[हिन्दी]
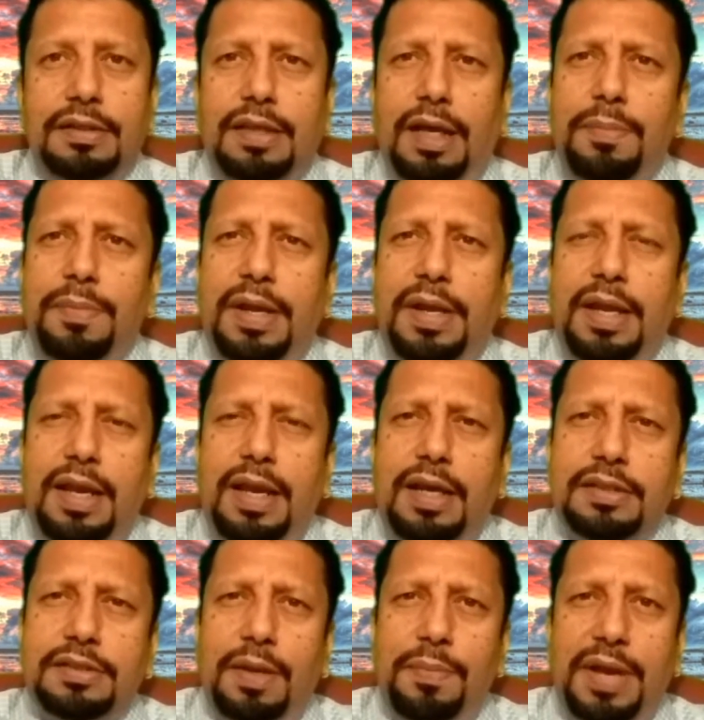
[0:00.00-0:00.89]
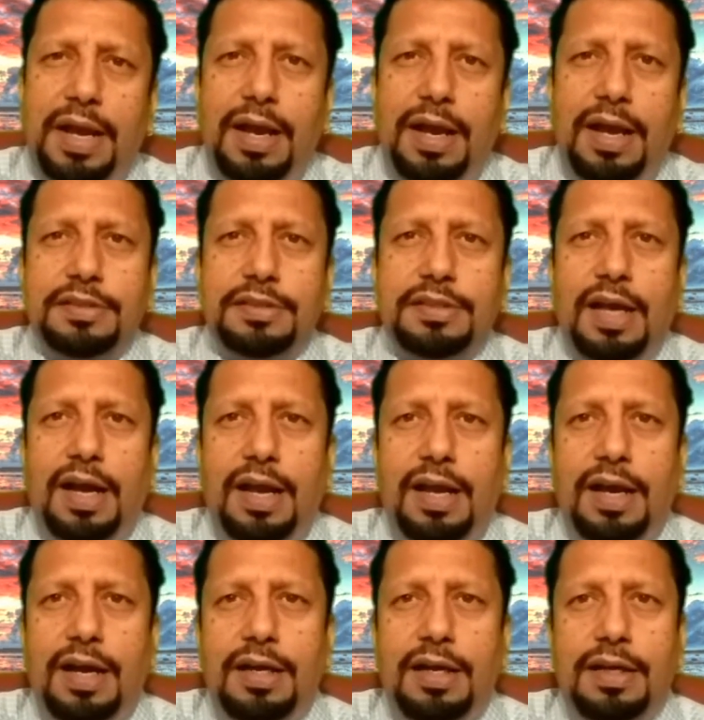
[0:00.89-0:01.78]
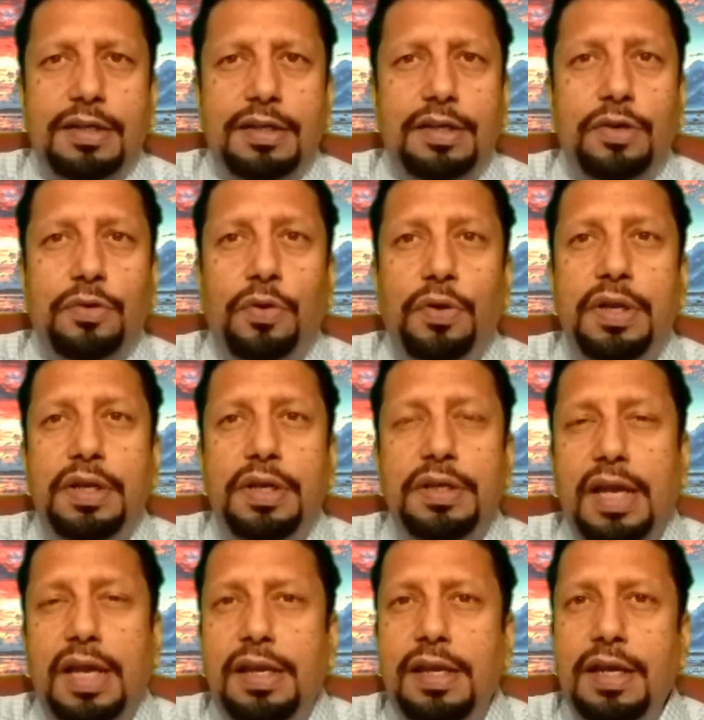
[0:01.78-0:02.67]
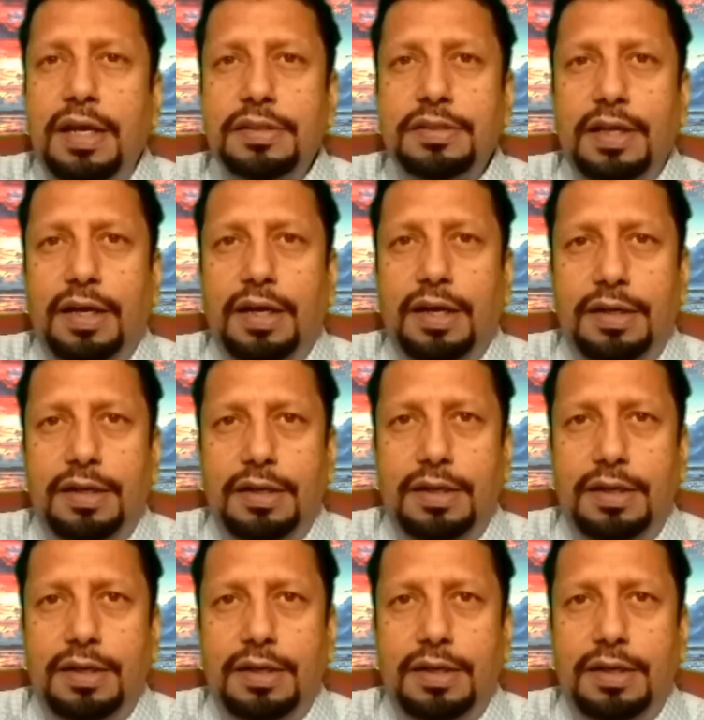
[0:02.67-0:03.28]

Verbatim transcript: तब एक समय ऐसा आया कि कोई नहीं हंसा